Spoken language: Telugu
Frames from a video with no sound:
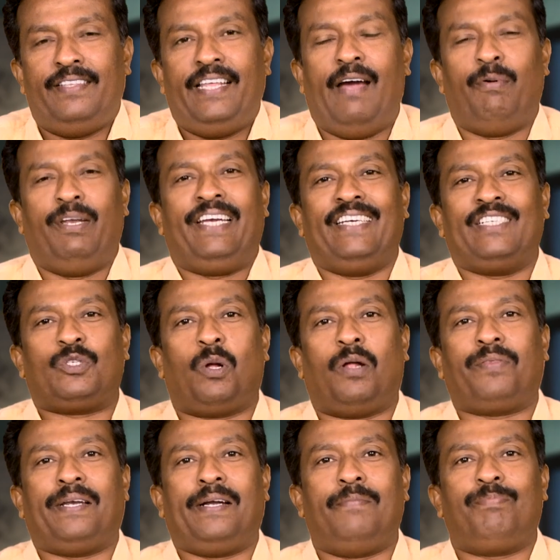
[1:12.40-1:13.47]
దేవునికి
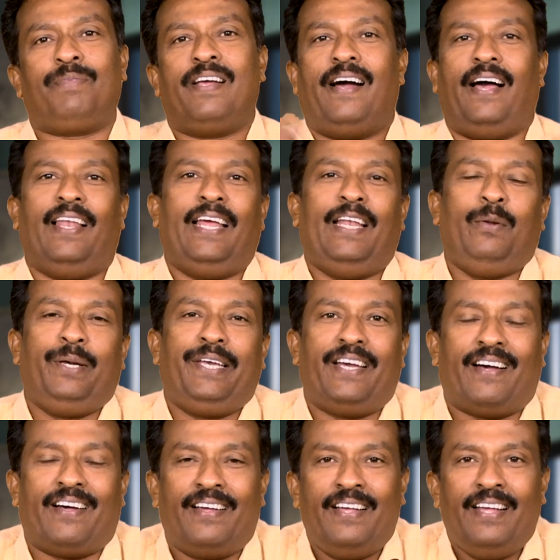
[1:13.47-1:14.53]
స్తోత్రం లూయ
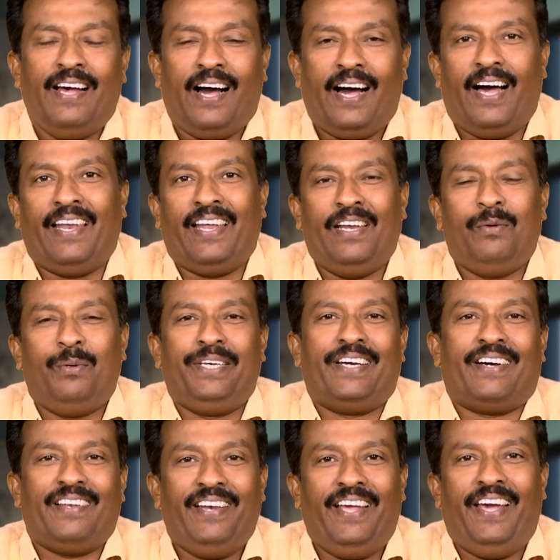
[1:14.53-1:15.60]

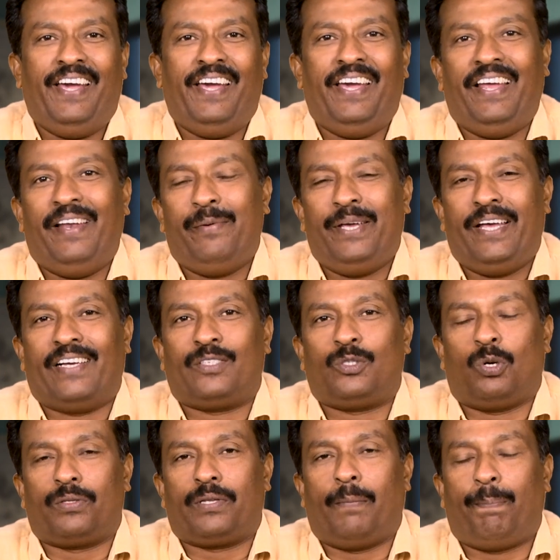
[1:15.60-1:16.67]
లే లూయ
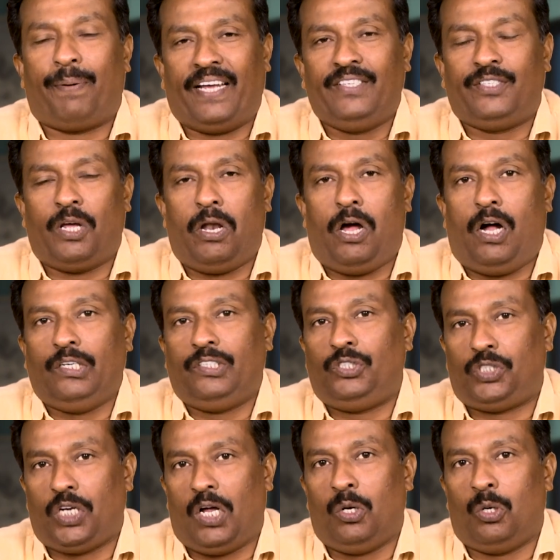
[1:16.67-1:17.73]
స్తోత్రం ప్రైజ్ అలాడ్
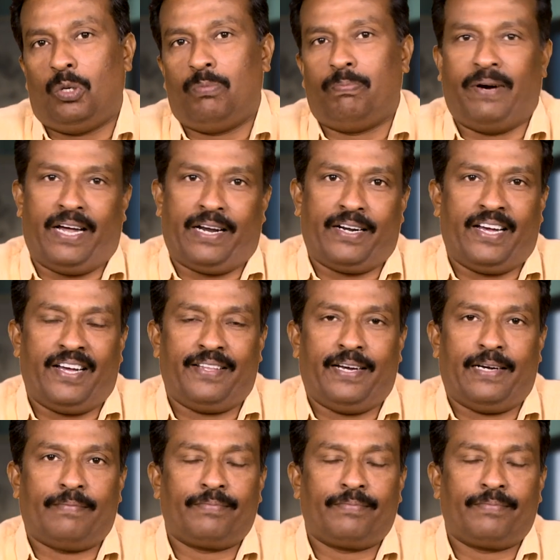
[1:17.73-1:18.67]
షాలో మారనాథ